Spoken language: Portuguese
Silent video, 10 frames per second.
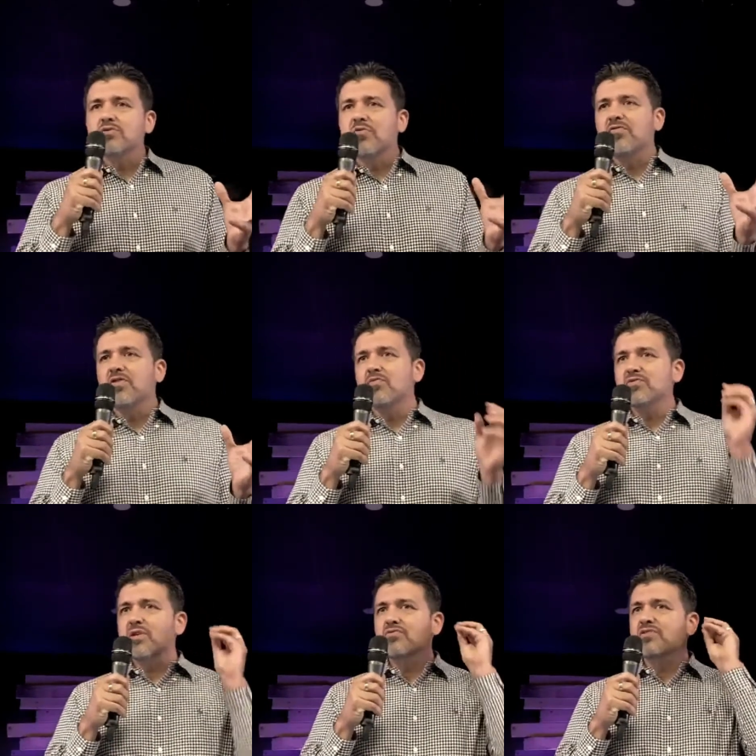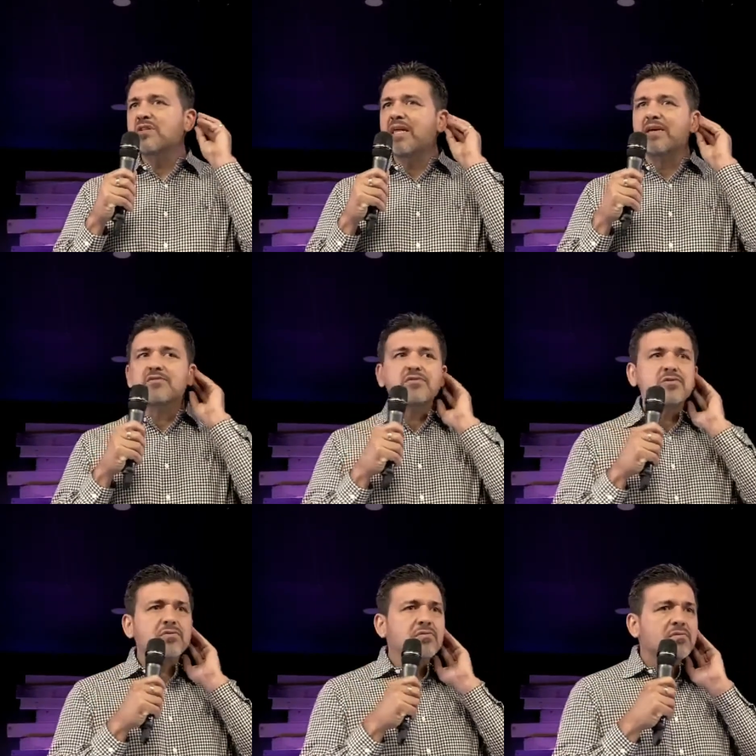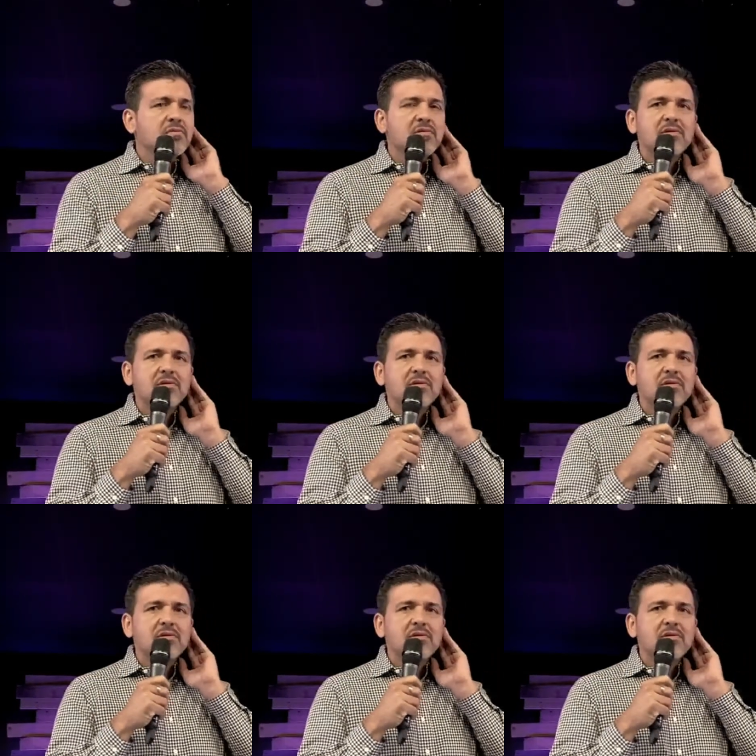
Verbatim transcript: nós ouvimos é um silêncio.